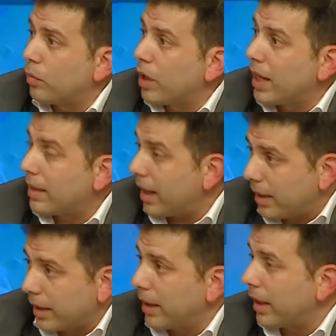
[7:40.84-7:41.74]

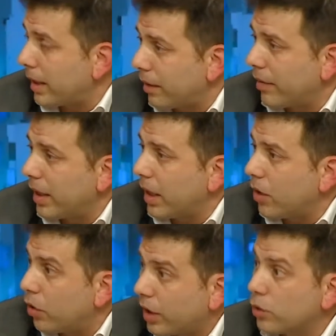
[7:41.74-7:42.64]
monetaria, que es la que refería
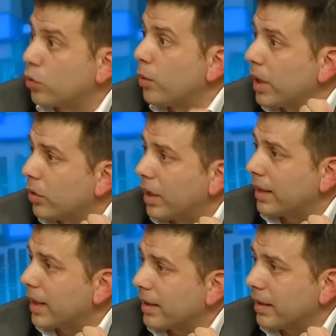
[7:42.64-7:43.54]
Jorge, subiendo
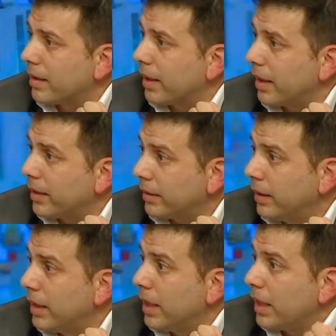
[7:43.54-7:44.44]
las tasas de interés
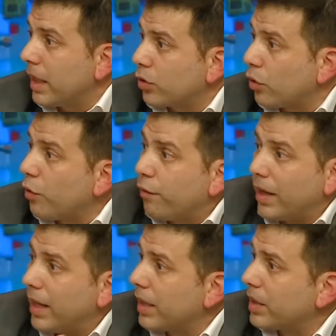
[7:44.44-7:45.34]
y eso no
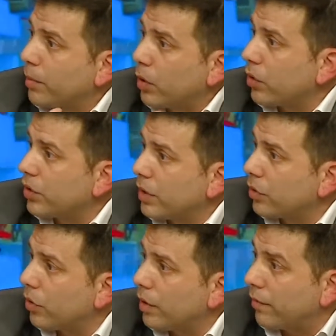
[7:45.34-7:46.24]
frena ese
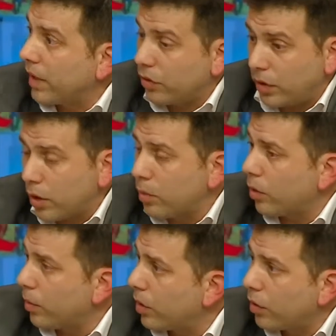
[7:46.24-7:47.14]
proceso inflacionario,
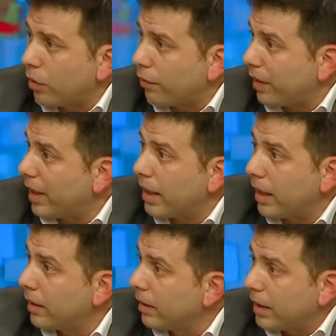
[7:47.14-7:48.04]
por lo menos no lo
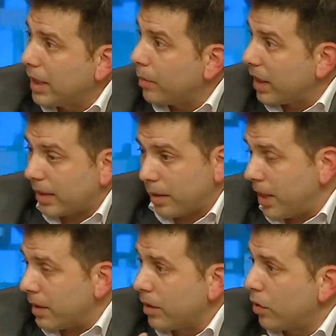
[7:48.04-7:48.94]
frena inmediatamente y no